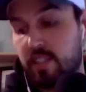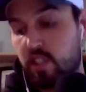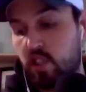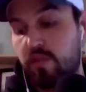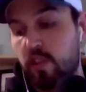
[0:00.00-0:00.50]

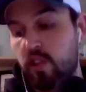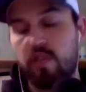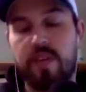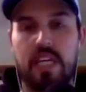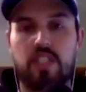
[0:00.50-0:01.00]
tu veux
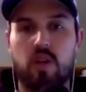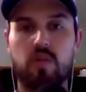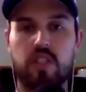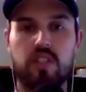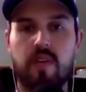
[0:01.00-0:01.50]
trouver quelque
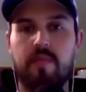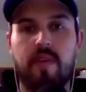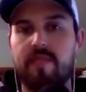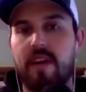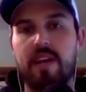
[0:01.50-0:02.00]
chose que tu vas
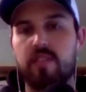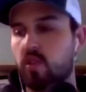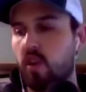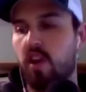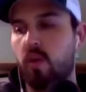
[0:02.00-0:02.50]
pouvoir faire
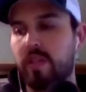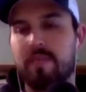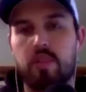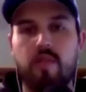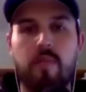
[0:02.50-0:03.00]
sur le long
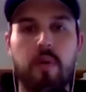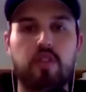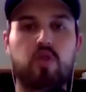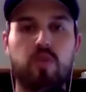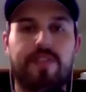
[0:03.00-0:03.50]
terme, tu ne veux pas
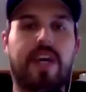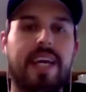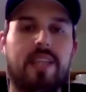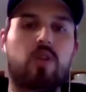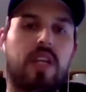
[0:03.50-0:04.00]

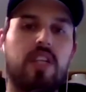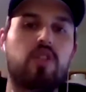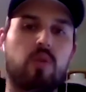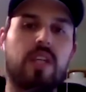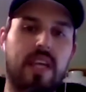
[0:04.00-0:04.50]
souffrir à tous les
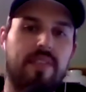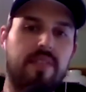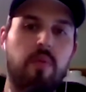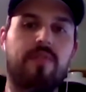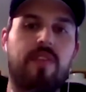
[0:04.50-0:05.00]
jours de ta
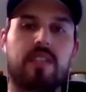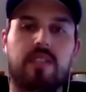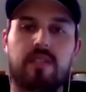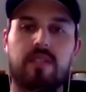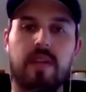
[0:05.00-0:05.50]
vie pour faire
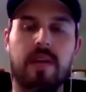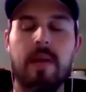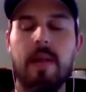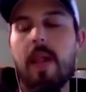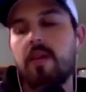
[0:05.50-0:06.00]
ça.
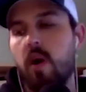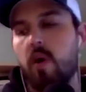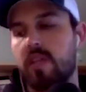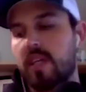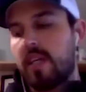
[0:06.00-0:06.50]

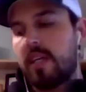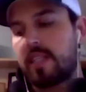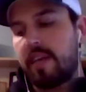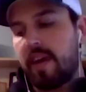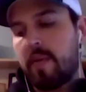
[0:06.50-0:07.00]
Donc,
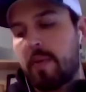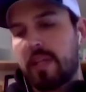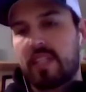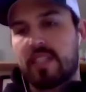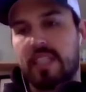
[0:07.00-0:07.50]
ce qui est vraiment
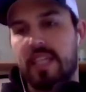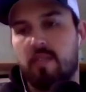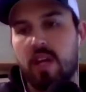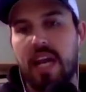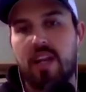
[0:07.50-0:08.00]
important, c'est
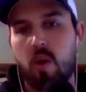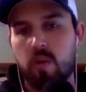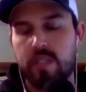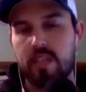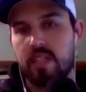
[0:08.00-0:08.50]
d'avoir de la
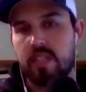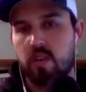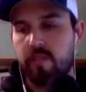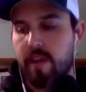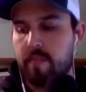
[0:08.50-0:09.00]
constance dans ce
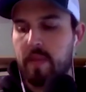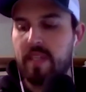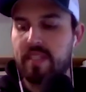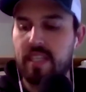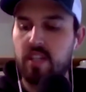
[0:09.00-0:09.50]
qu'on fait,
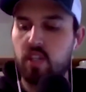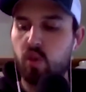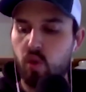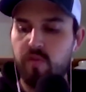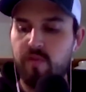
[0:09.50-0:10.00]
puis c'est de
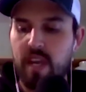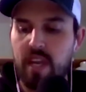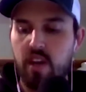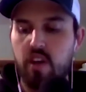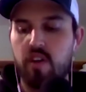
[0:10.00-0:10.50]

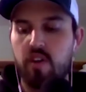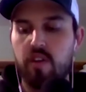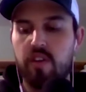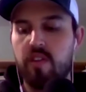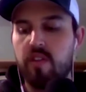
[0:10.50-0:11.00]
trouver
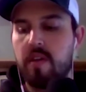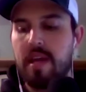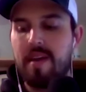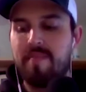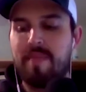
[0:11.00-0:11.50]
une
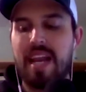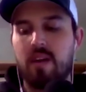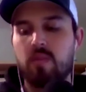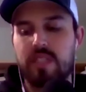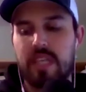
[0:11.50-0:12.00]

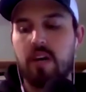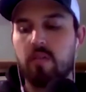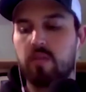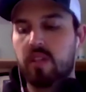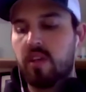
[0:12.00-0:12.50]
balance
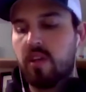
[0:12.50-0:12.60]
entre